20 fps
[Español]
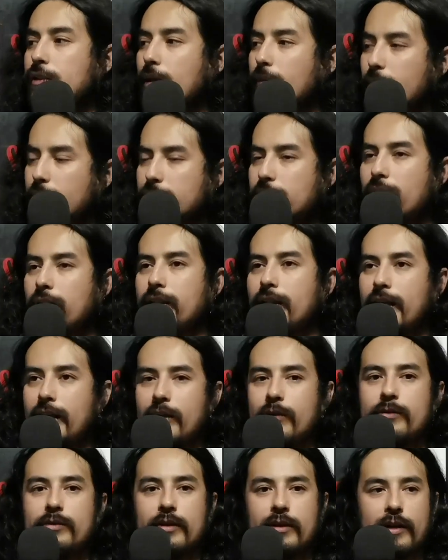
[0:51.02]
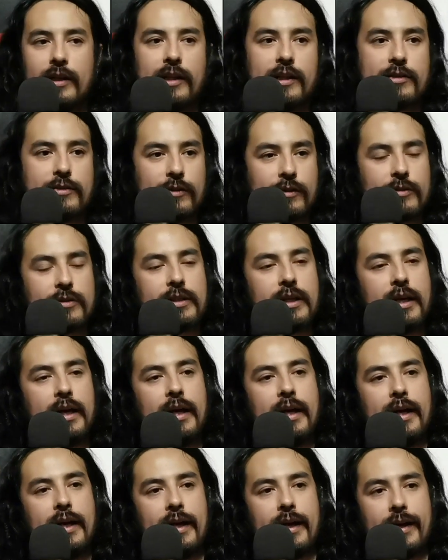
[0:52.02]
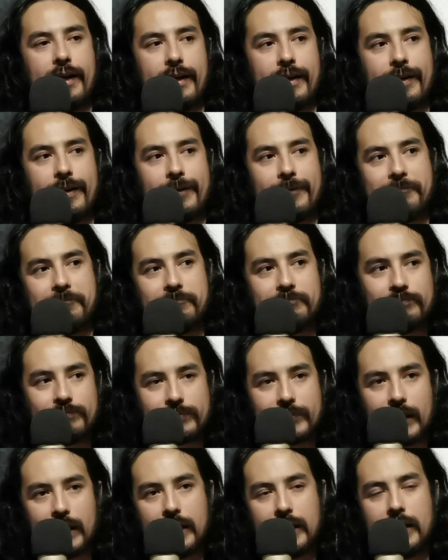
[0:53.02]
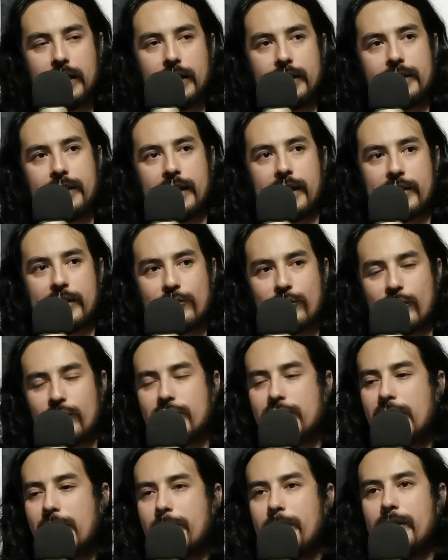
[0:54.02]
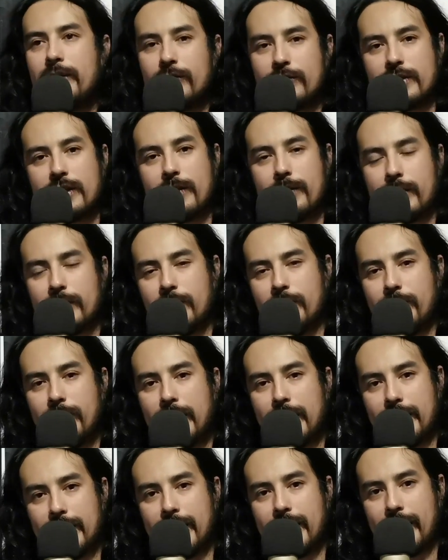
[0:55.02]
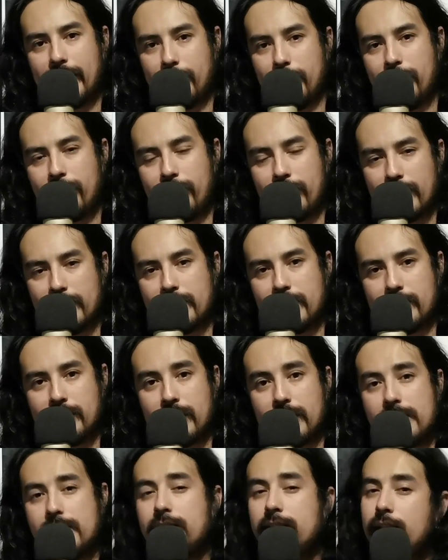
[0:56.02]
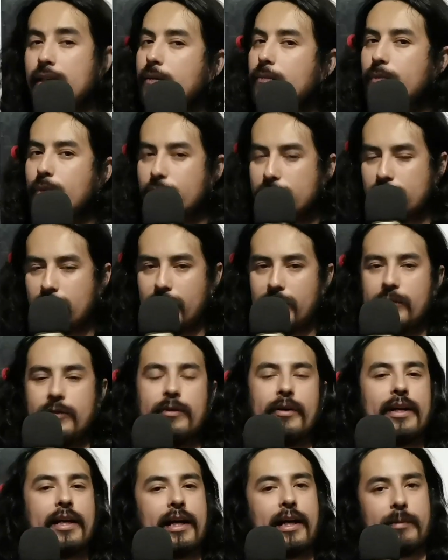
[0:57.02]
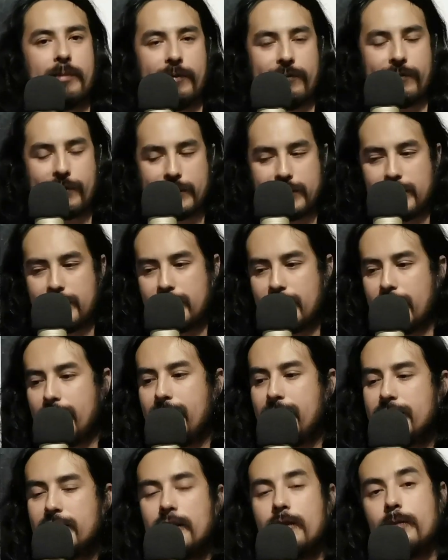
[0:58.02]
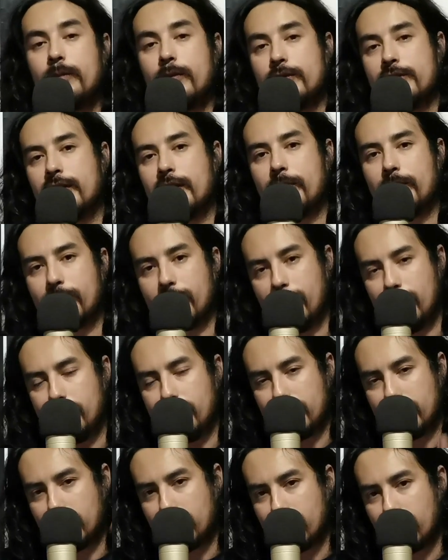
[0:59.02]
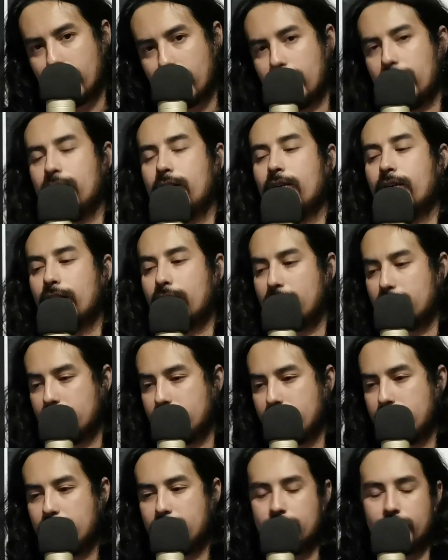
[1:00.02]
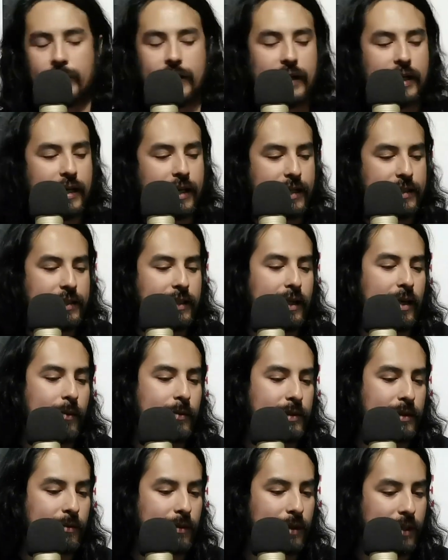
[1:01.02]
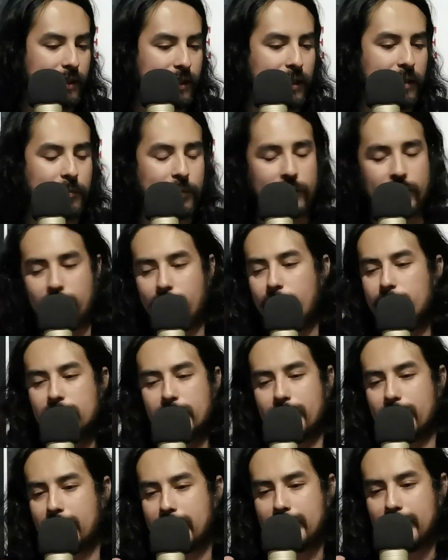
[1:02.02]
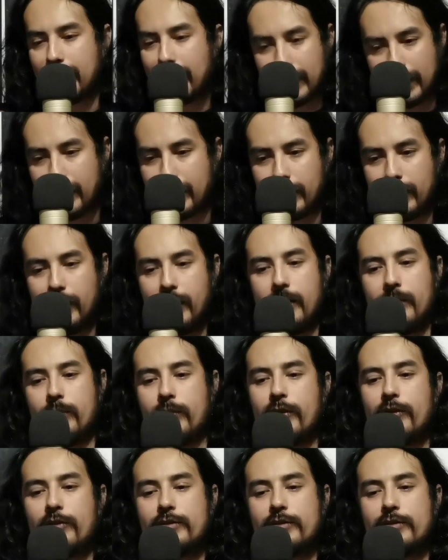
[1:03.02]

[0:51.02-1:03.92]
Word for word: que Poussin era una de las dos. Eh, de los dos caminos que va a tomar la Academia Francesa. Sin Poussin no hay Academia Francesa y sin Poussin probablemente no hay neoclasicismo. Así que vamos a hablar de él, pero no vamos a hablar de él, porque